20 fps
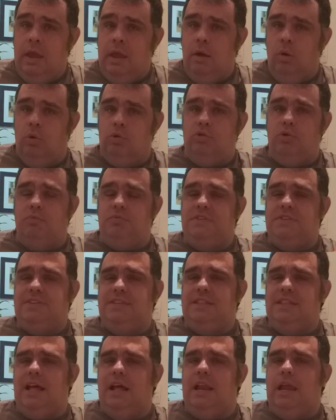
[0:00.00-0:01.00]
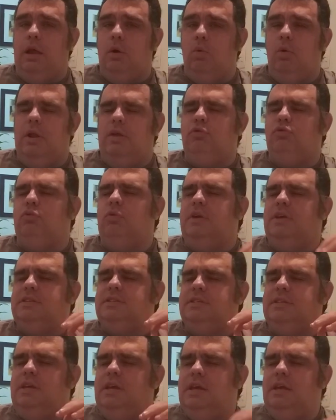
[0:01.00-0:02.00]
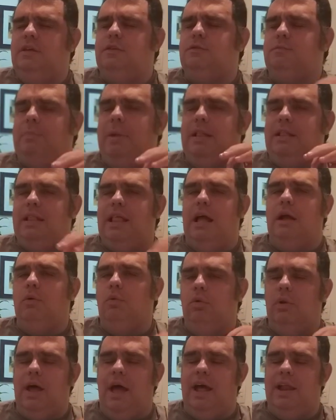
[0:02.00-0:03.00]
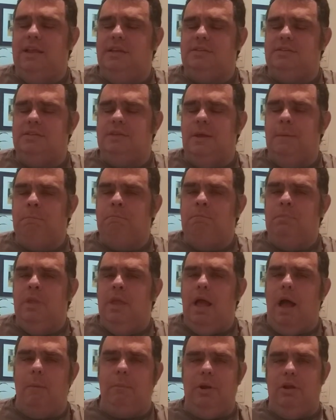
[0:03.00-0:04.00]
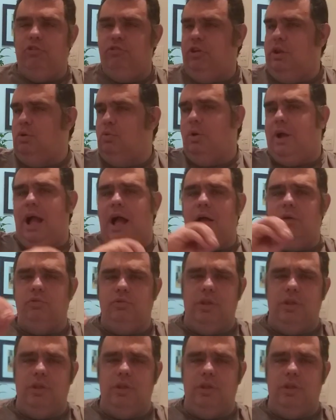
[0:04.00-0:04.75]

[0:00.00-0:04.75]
onde eu visitarei coleções espetaculares, abrangendo carros